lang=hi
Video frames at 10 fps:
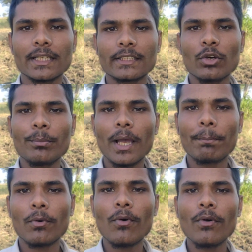बताता हूँ मैं
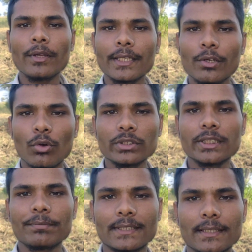आपको कि कौन
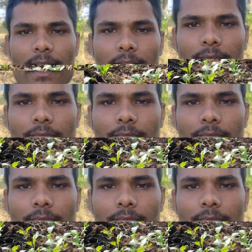सी फसल है